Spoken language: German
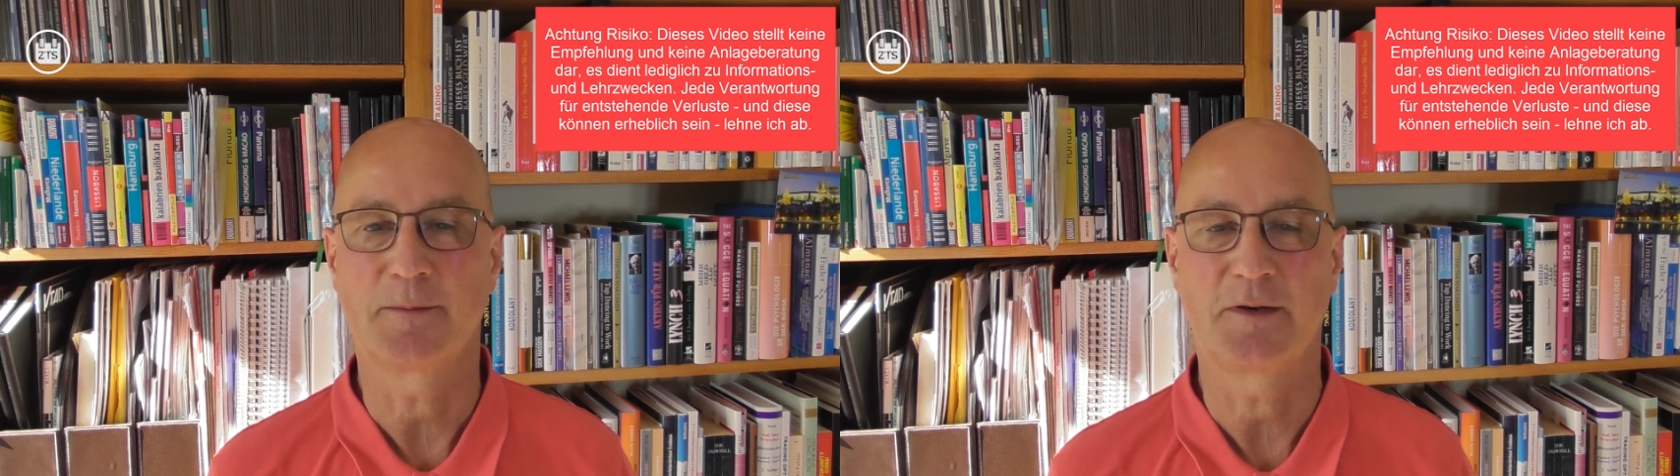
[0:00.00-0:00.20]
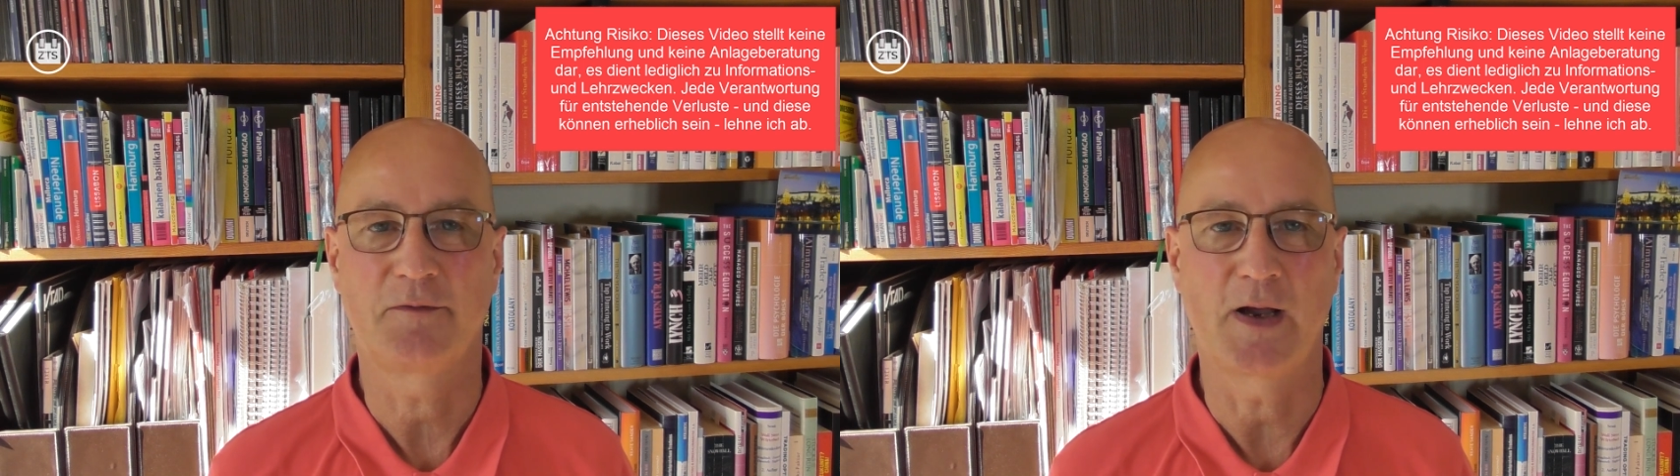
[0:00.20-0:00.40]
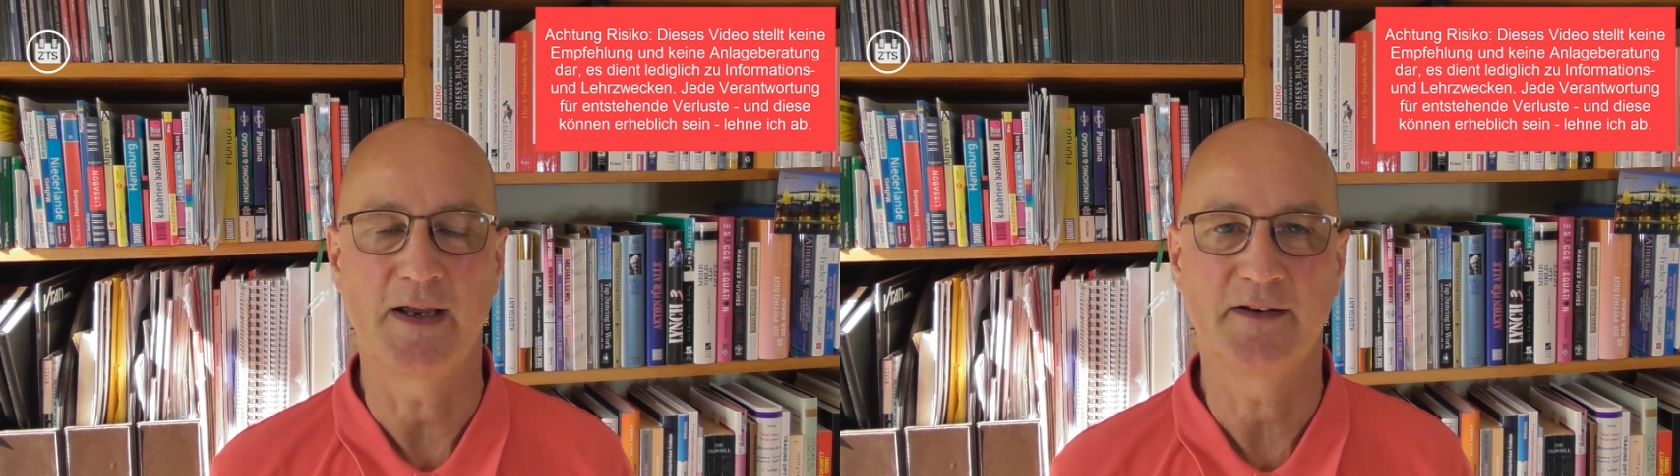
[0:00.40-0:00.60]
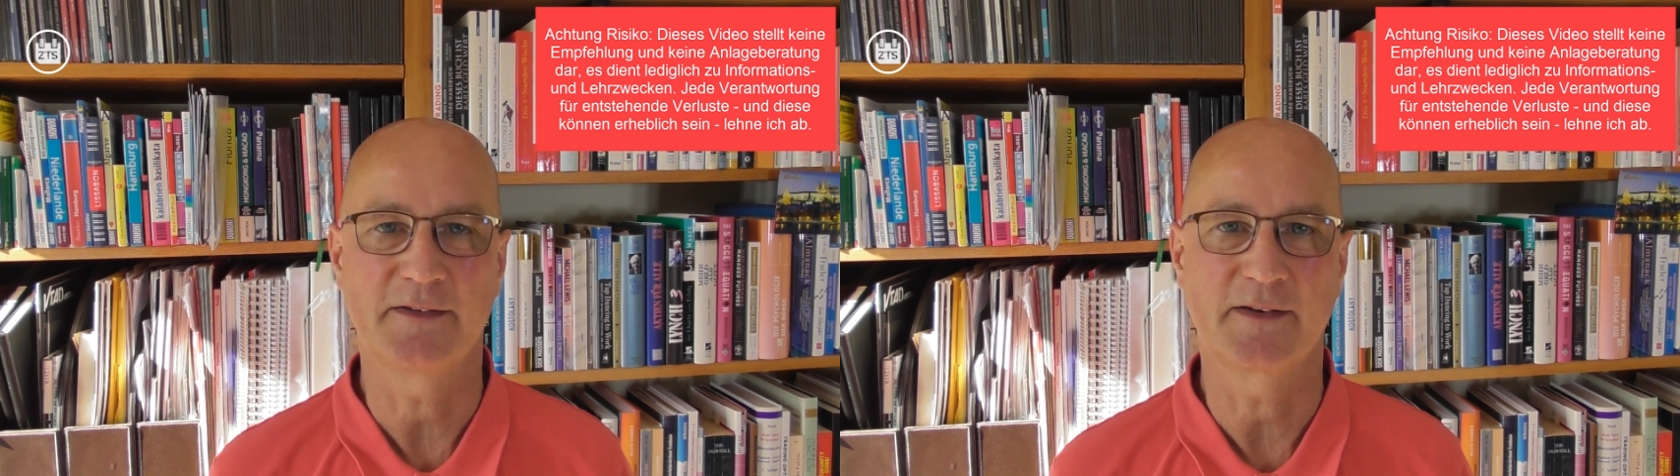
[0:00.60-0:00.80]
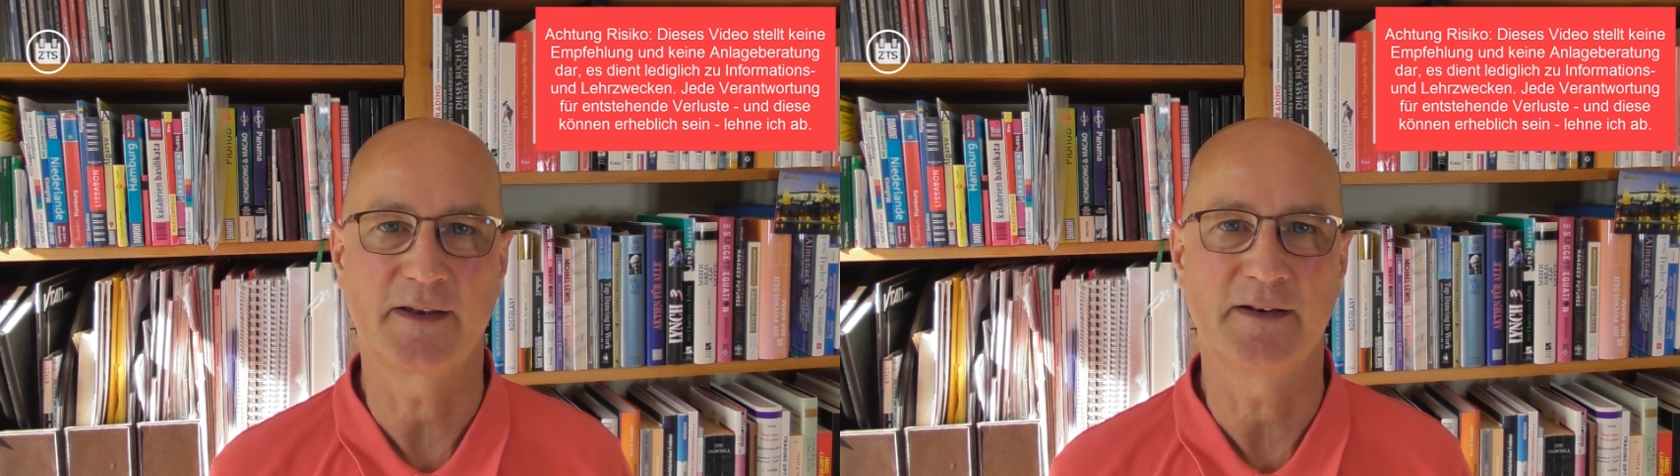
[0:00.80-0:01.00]
aber
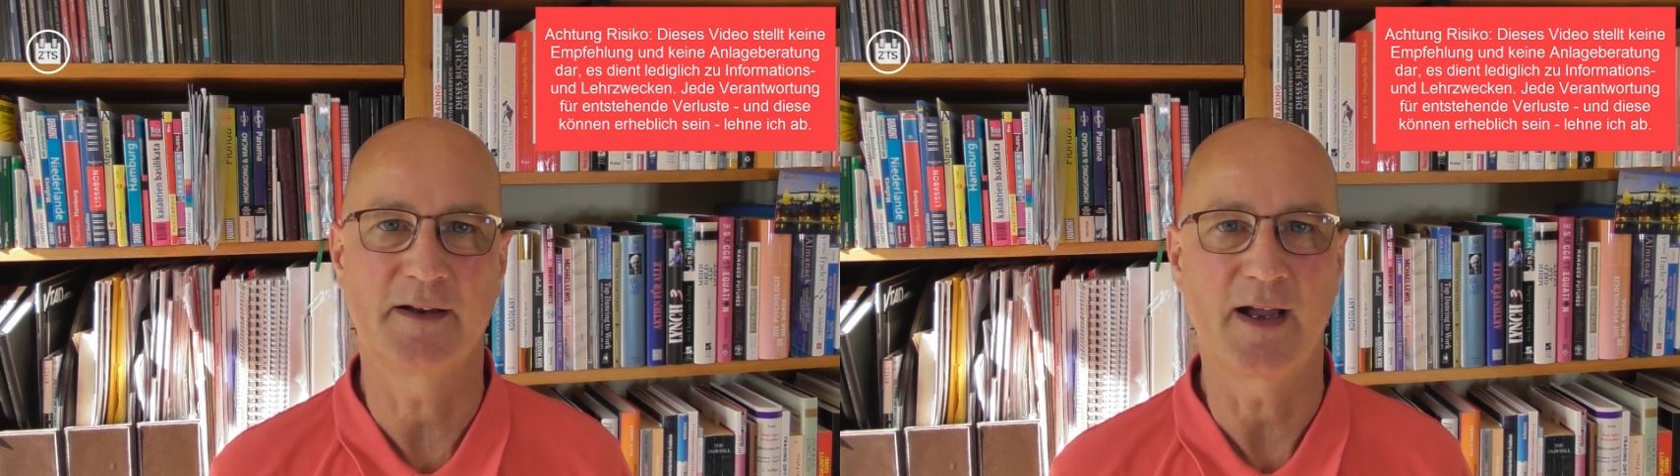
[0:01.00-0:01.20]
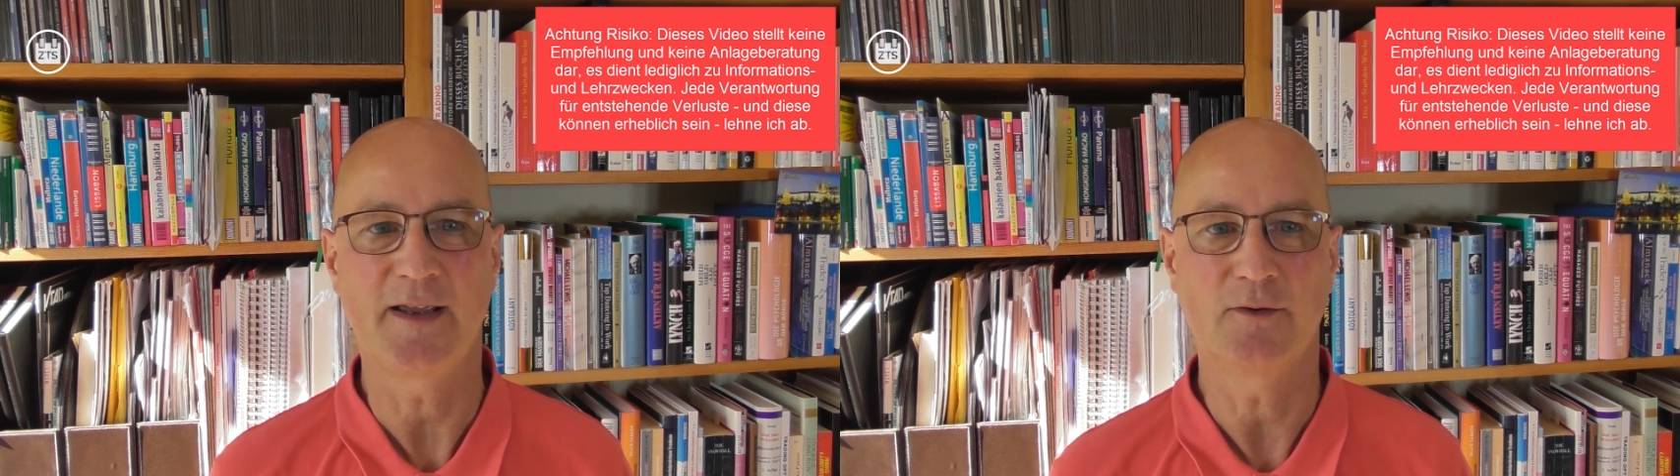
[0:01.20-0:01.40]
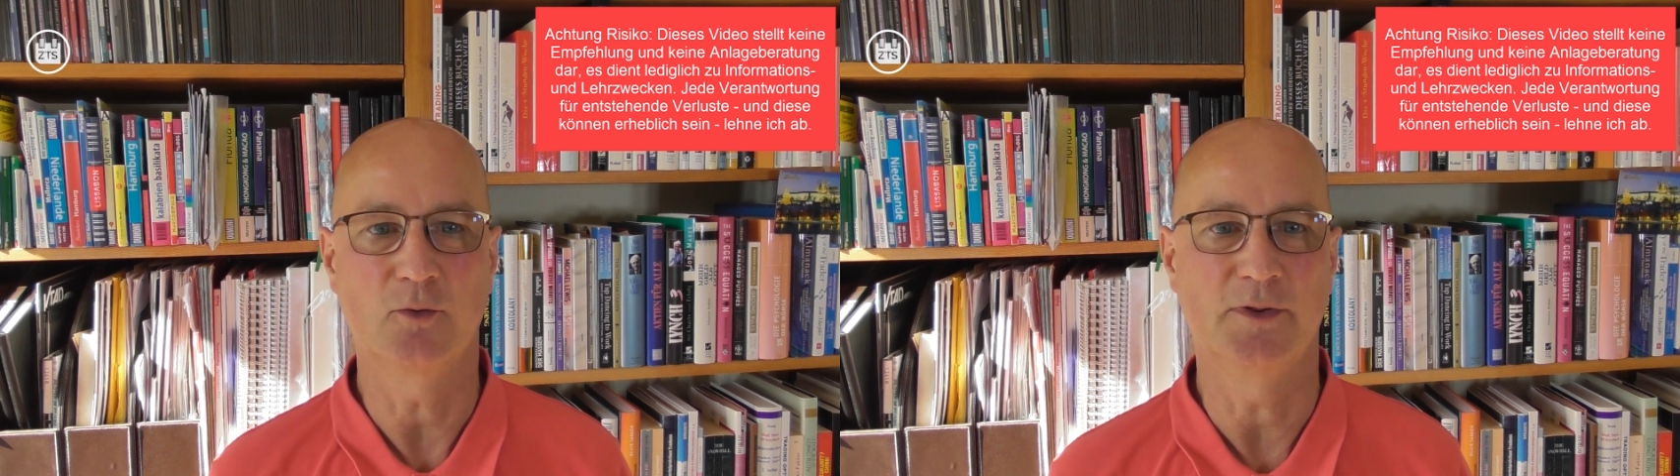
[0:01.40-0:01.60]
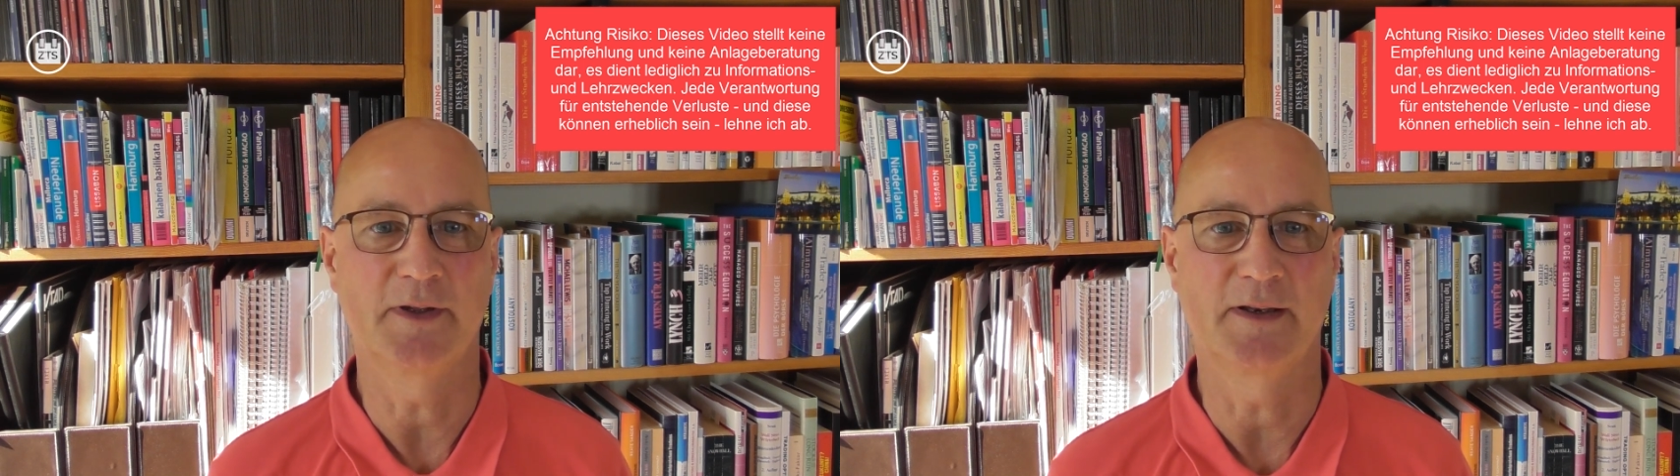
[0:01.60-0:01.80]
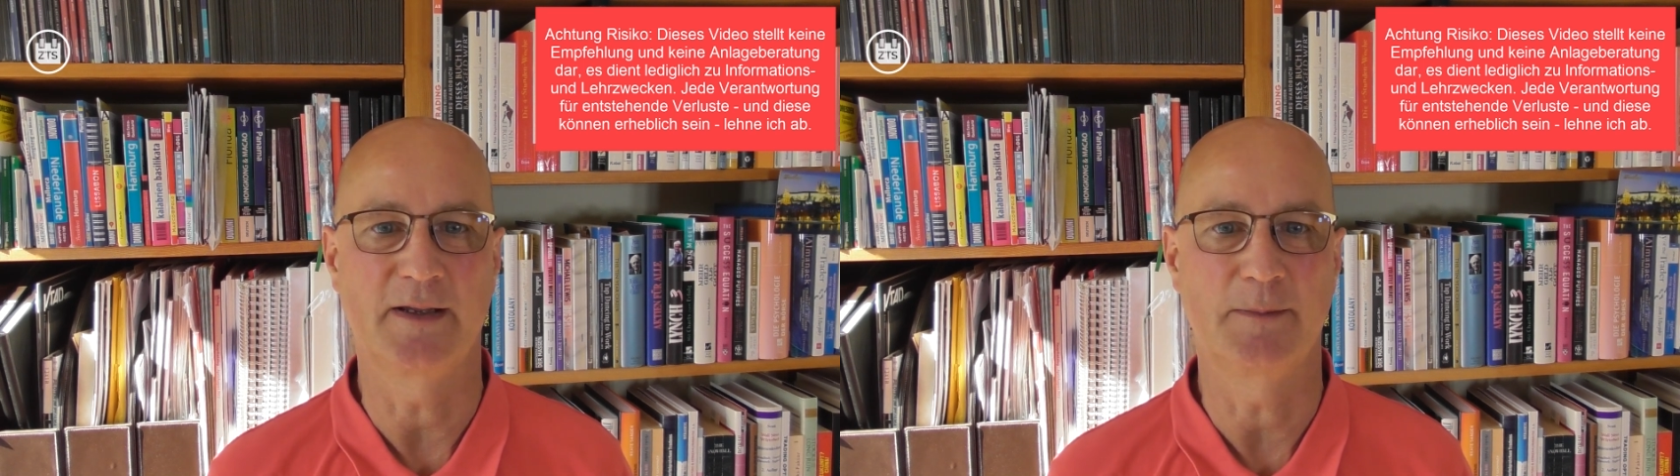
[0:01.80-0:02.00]
feines
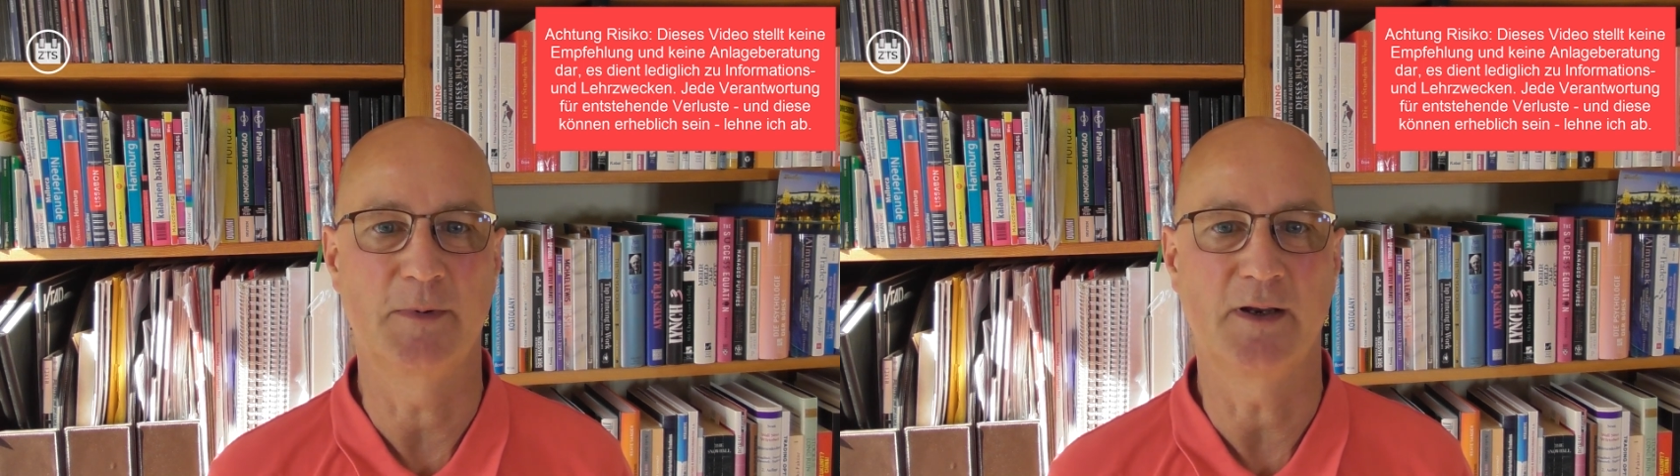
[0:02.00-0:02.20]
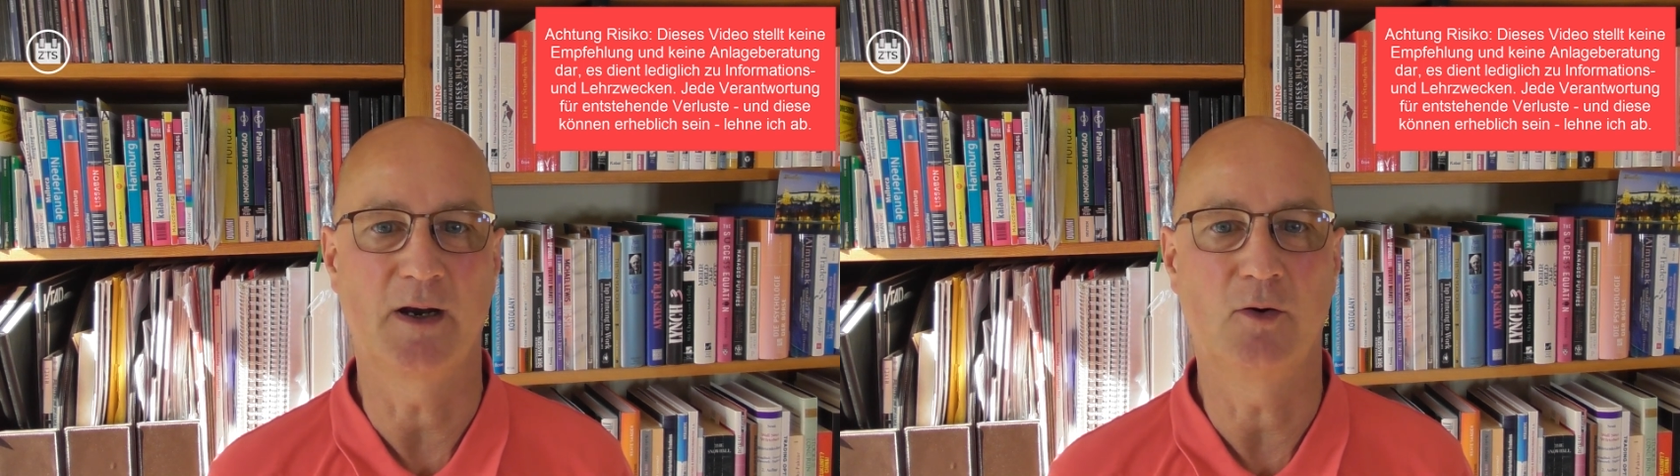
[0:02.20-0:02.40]
Reedereiunternehmen